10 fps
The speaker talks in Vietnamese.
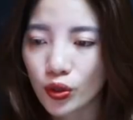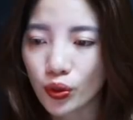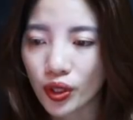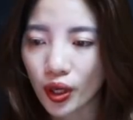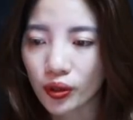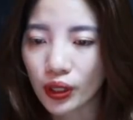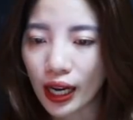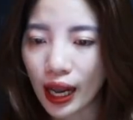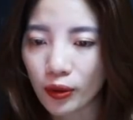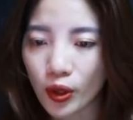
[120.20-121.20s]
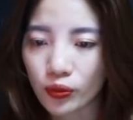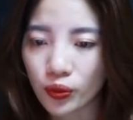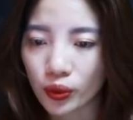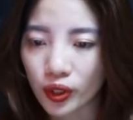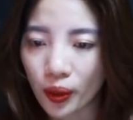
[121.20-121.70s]
Chủ yếu là lao động
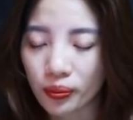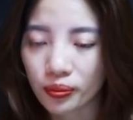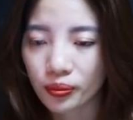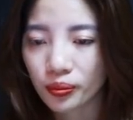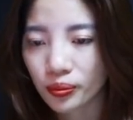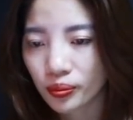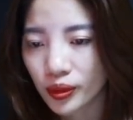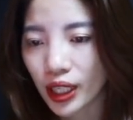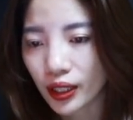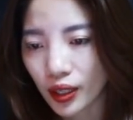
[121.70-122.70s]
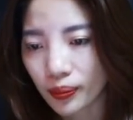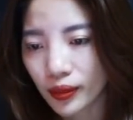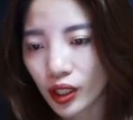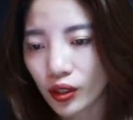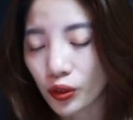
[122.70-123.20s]
phổ thông để kiếm
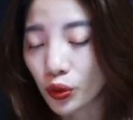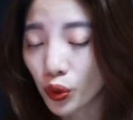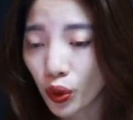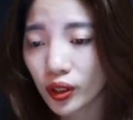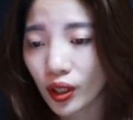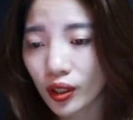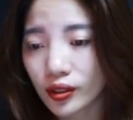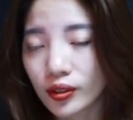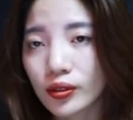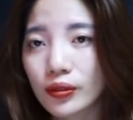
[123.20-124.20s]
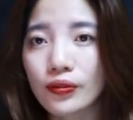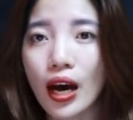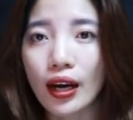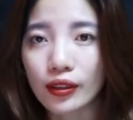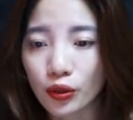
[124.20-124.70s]
tiền nuôi thân
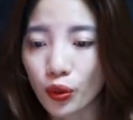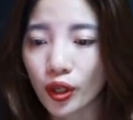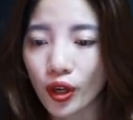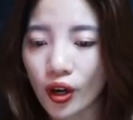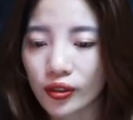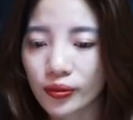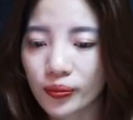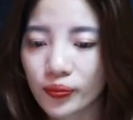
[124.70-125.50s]
và nuôi con.